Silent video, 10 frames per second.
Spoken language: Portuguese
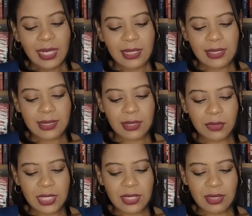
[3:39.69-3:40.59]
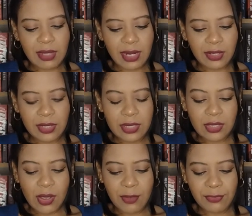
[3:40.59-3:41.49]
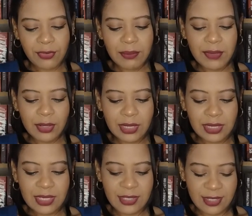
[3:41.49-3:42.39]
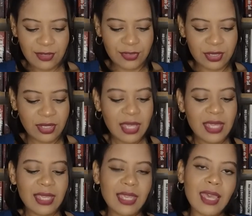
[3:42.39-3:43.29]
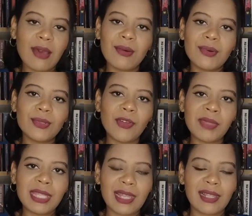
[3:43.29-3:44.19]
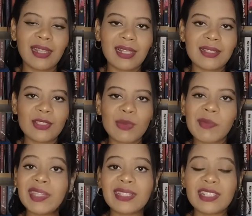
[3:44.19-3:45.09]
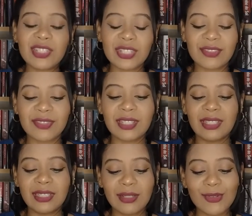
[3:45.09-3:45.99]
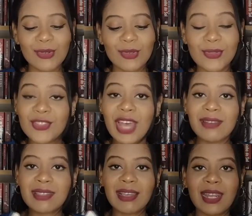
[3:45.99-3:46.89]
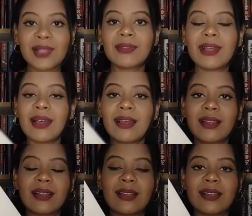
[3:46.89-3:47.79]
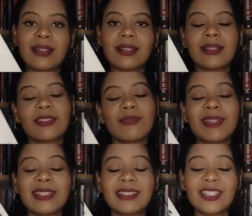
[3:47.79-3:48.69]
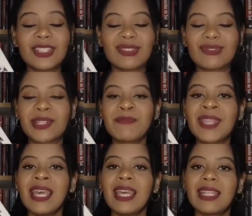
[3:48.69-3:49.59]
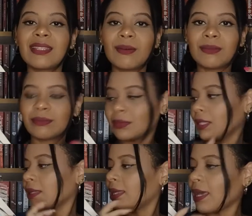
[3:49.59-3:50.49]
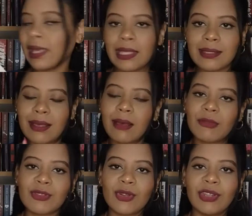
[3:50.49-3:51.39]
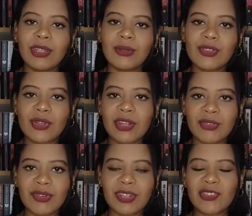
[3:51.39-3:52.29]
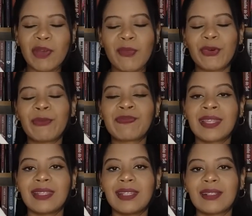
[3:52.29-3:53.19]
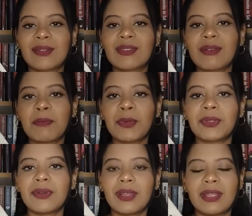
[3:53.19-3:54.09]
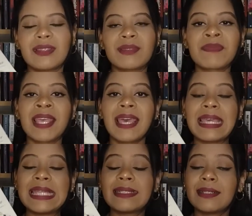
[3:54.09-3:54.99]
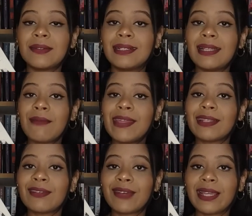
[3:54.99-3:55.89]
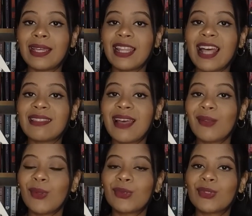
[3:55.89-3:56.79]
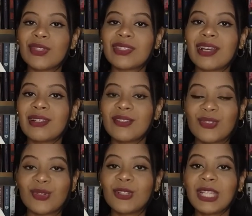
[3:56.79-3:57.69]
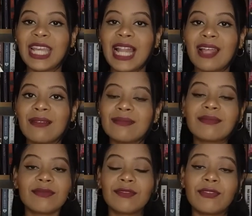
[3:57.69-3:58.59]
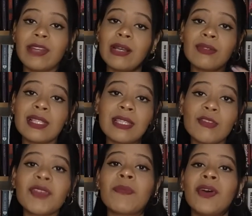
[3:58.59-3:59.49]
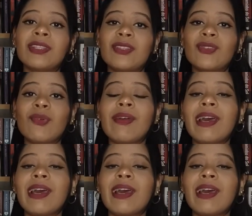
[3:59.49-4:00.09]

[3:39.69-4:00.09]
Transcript: The Secret Diaries of Miranda Seaver, que é o nome dela, né? Ela se chama Miranda Shiver. Então, o Diário Secreto da, de Miranda Shiver. Então, que aqui acabou se tornando História de um Grande Amor, na tradução em português. Então ali a Miranda vai relatar ao longo dos anos tudo que ela foi acontecendo de importante com